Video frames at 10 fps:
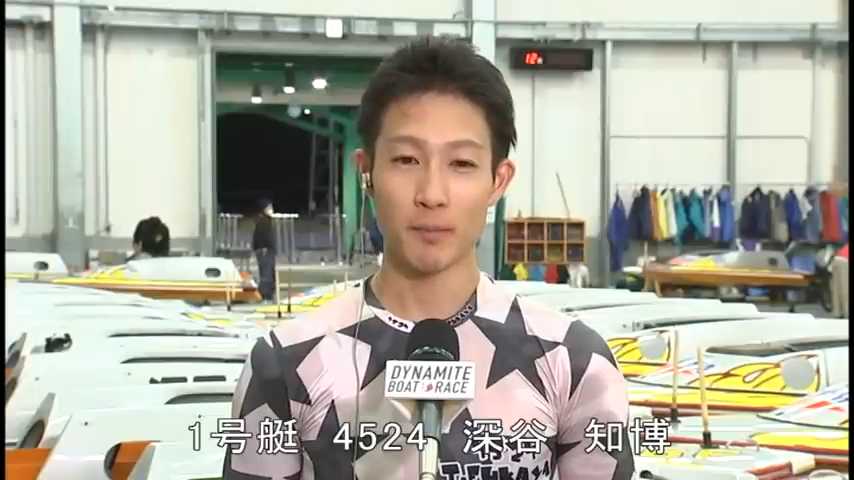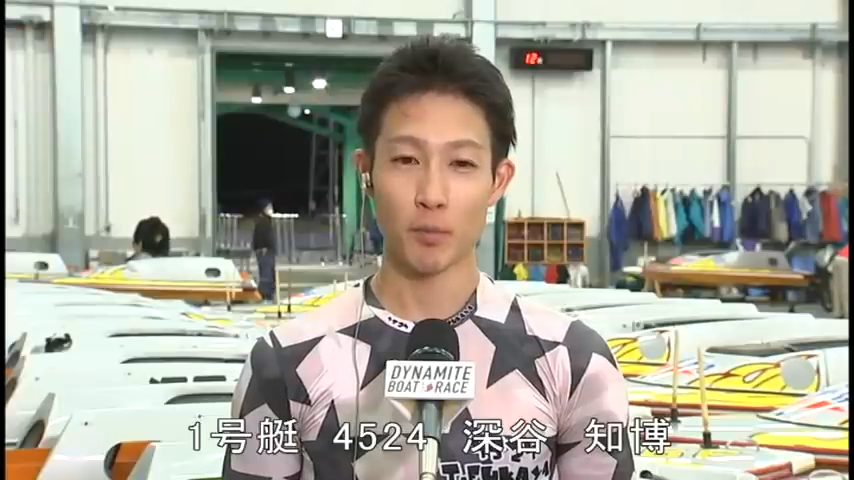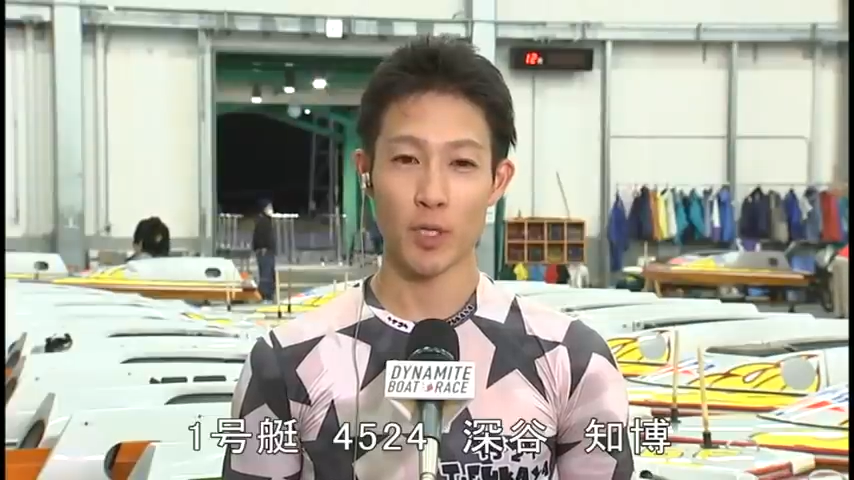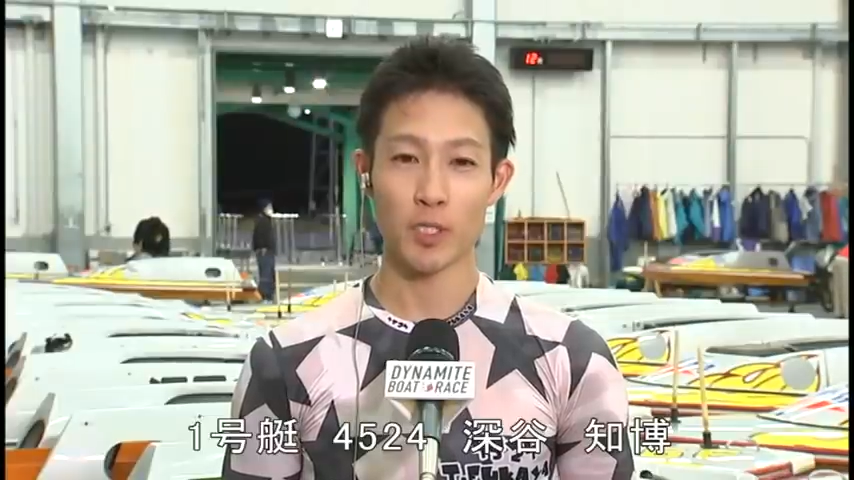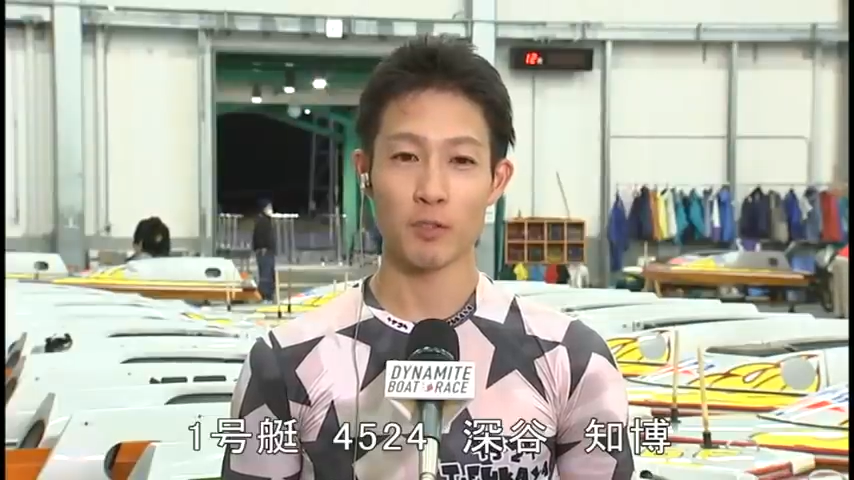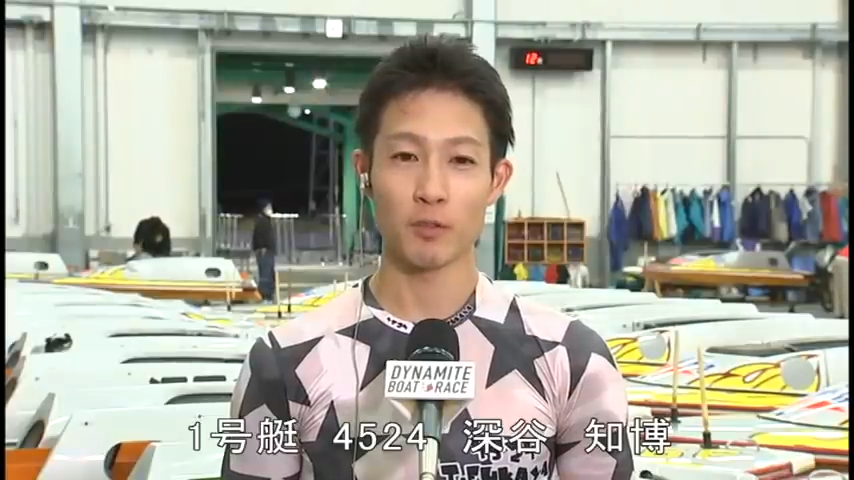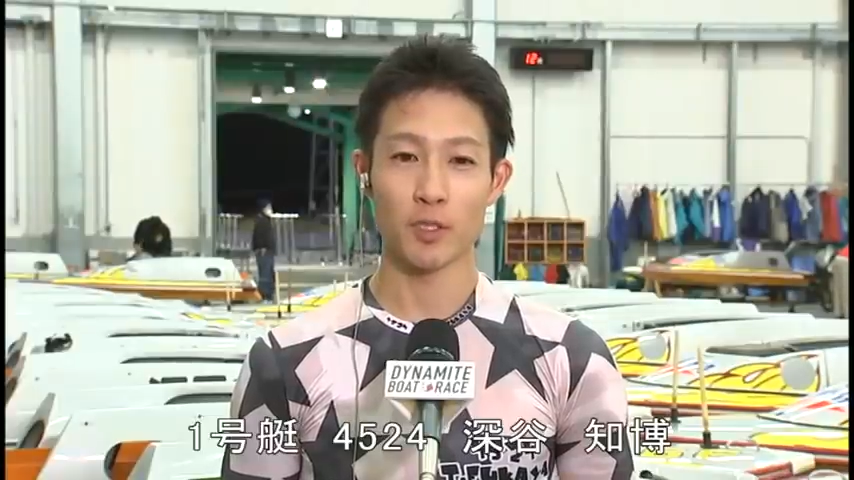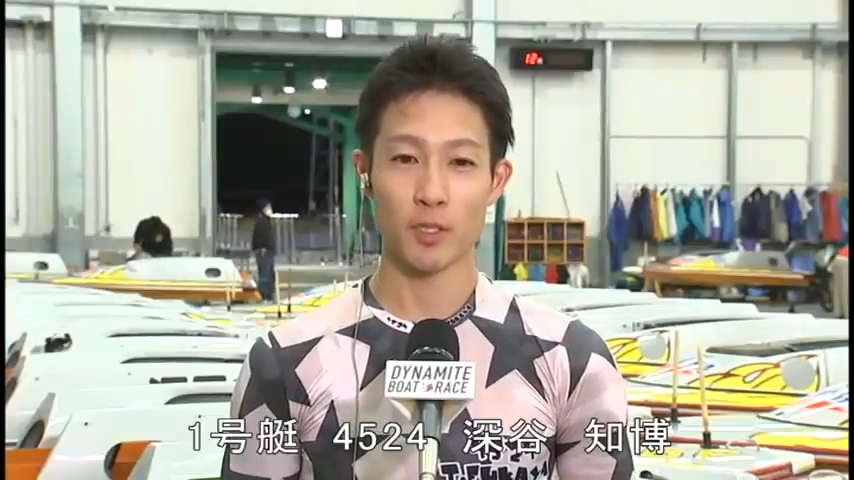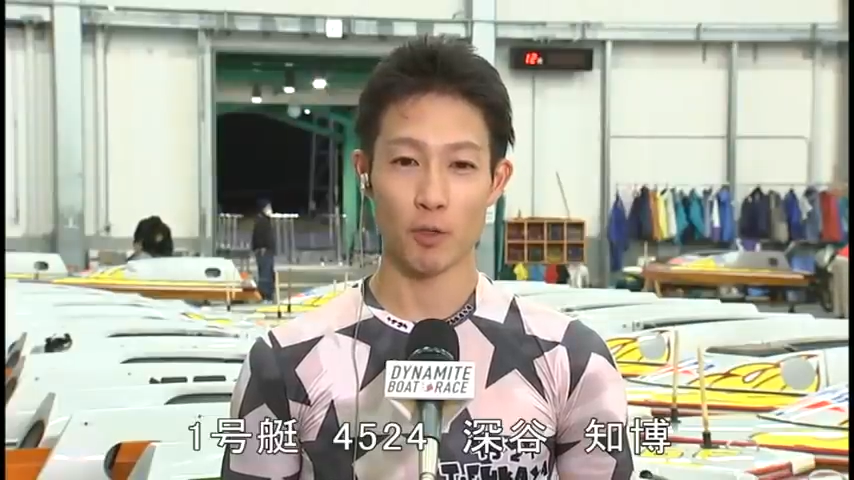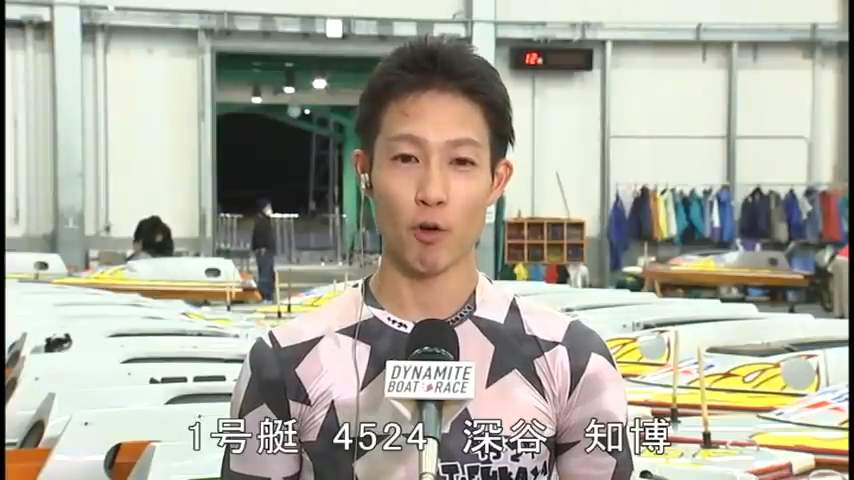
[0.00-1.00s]
漏らしてるん
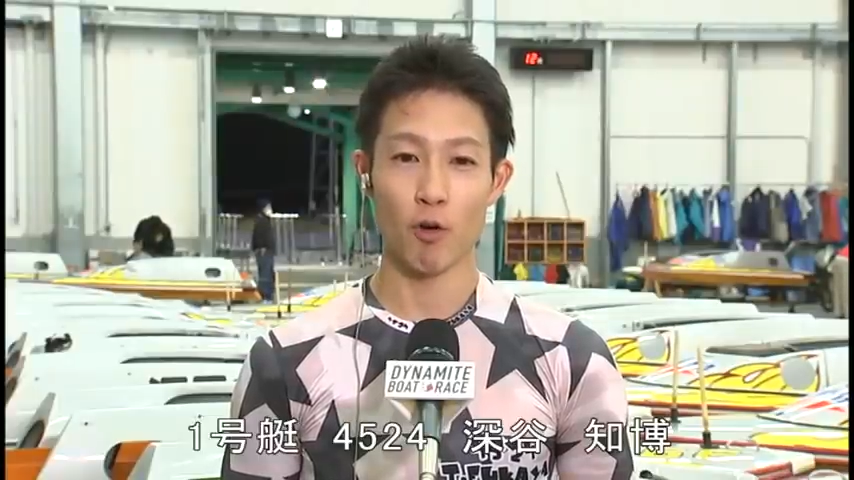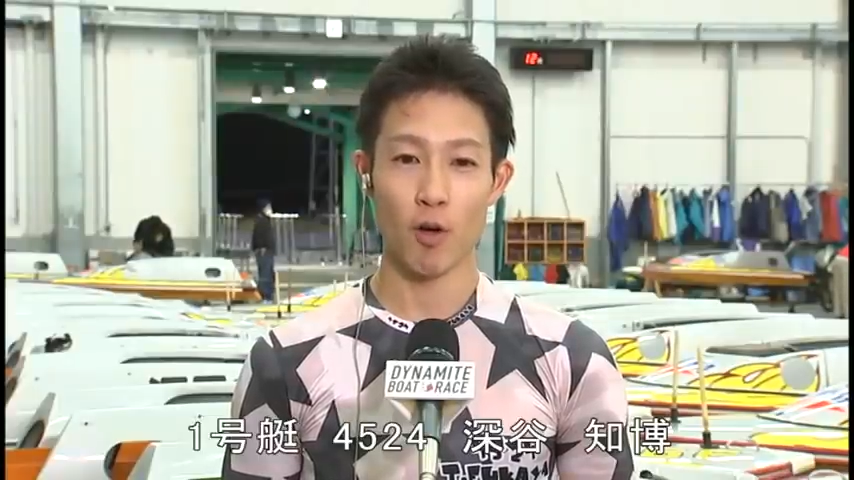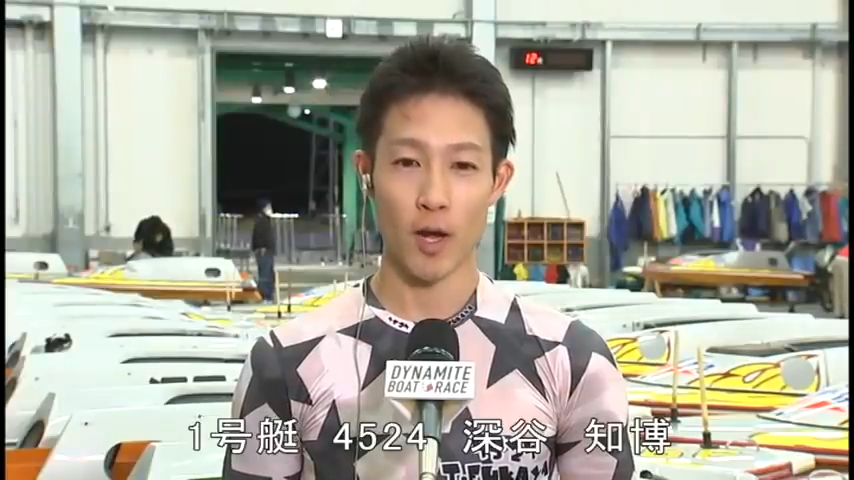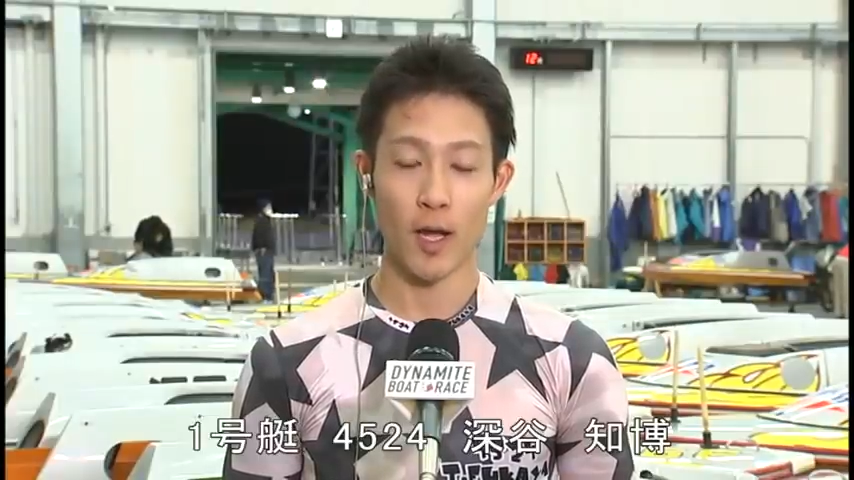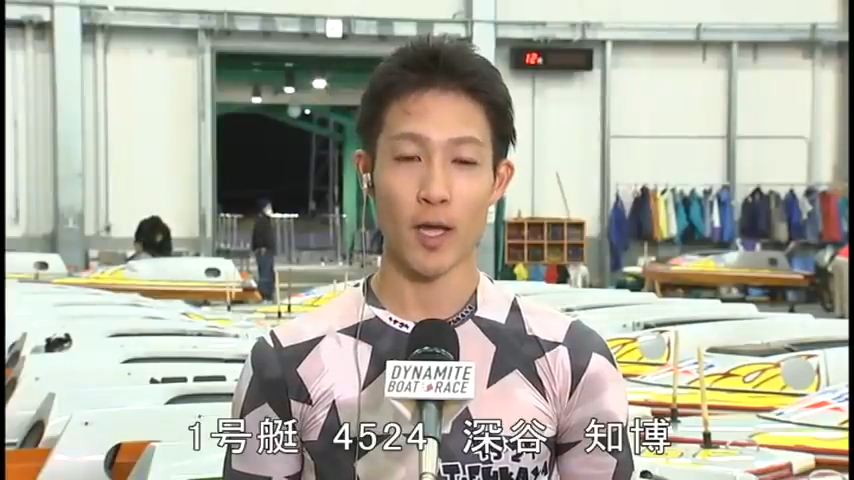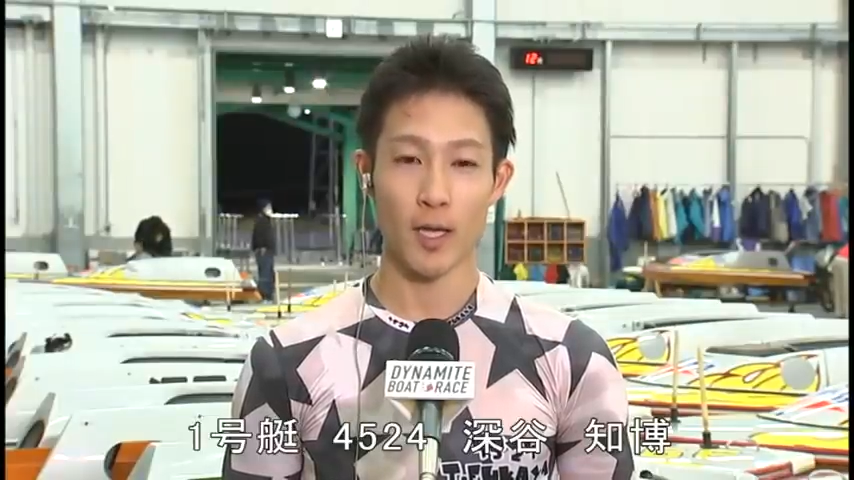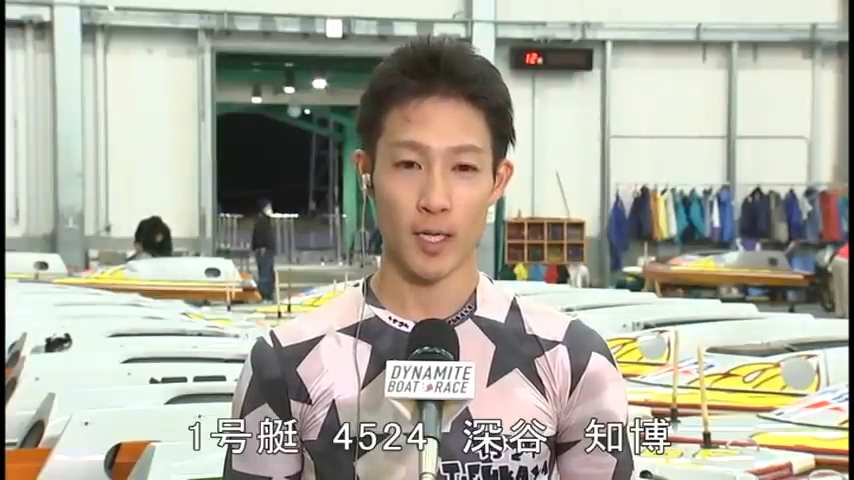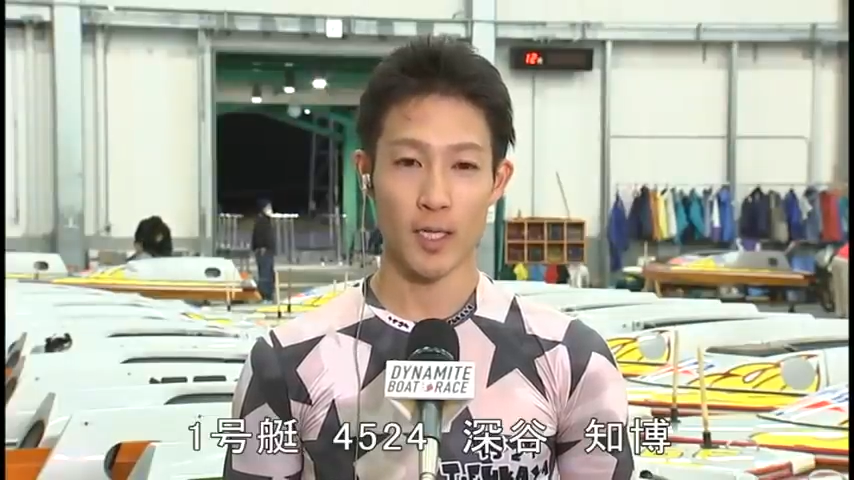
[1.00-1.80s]
ですけど、うん、はい